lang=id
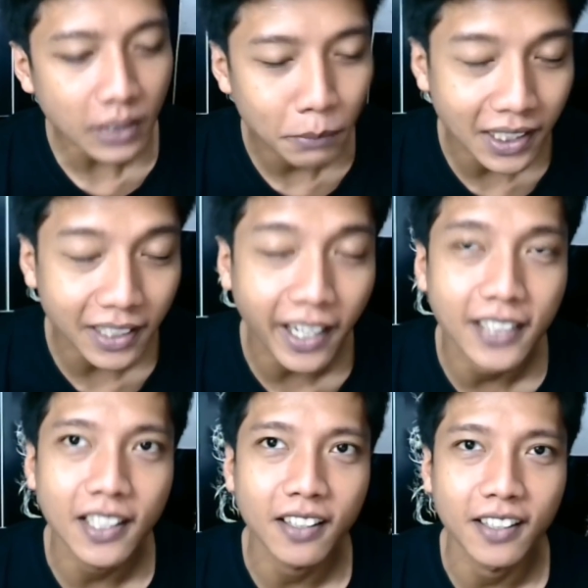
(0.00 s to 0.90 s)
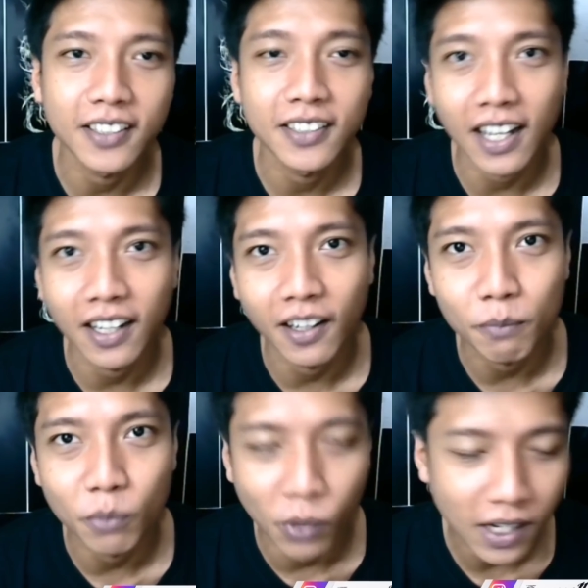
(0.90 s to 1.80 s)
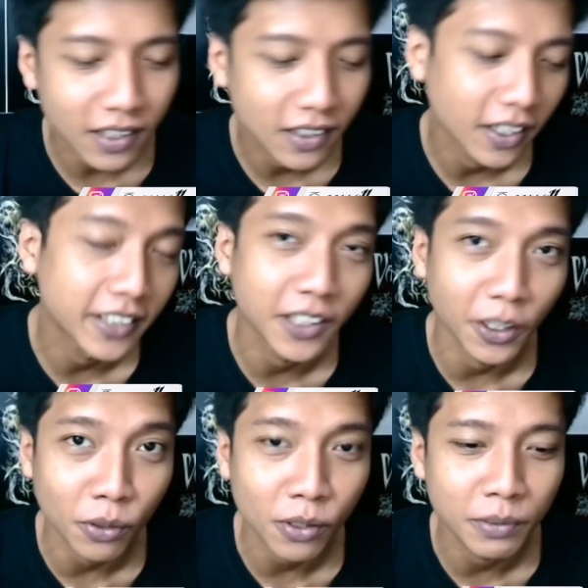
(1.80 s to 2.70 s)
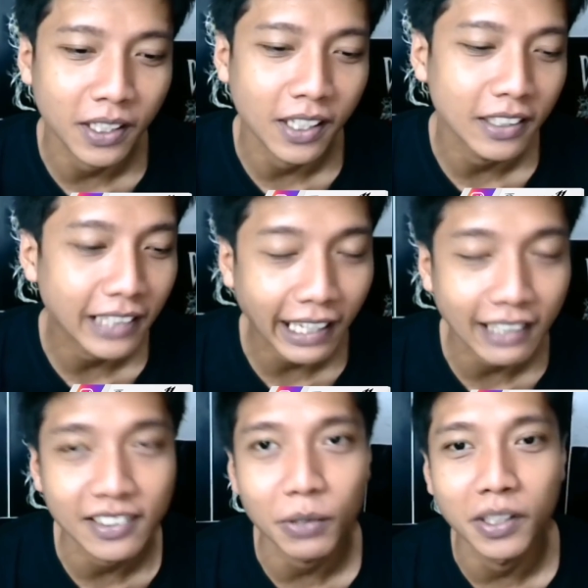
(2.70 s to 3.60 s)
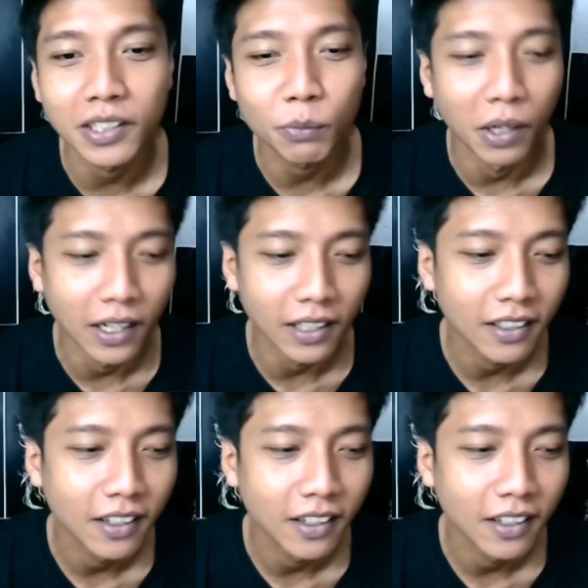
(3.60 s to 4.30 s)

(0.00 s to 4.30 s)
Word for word: bisa tag aja ke Instagram gua @cerul bisa tag ke situ aja buat